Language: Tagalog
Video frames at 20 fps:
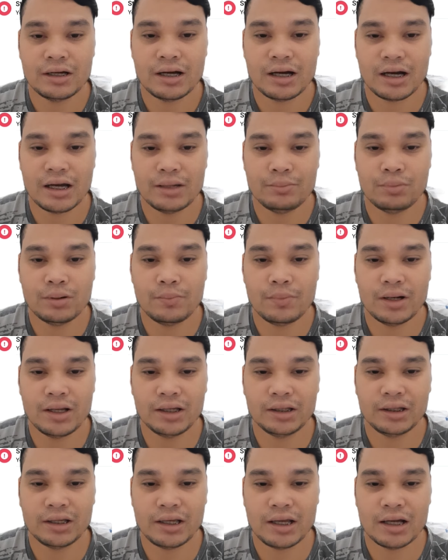ay
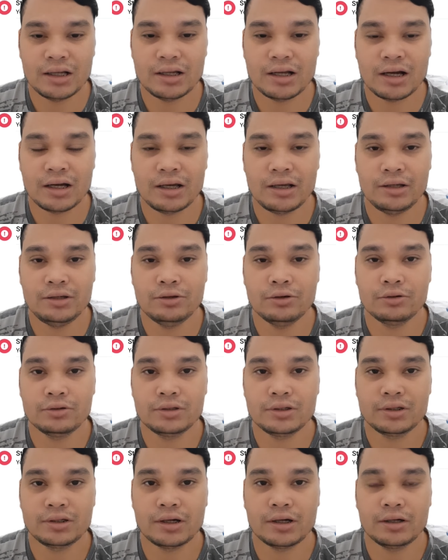babalik na yan ang inyong
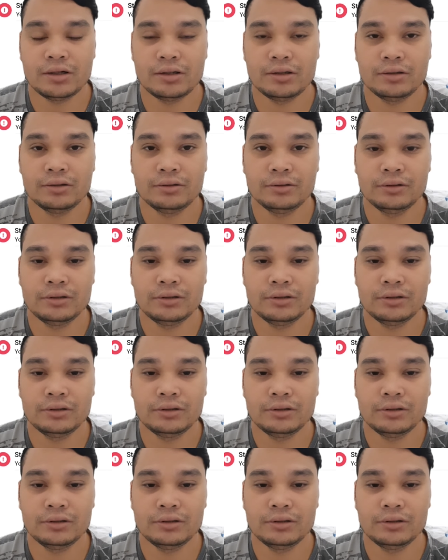star.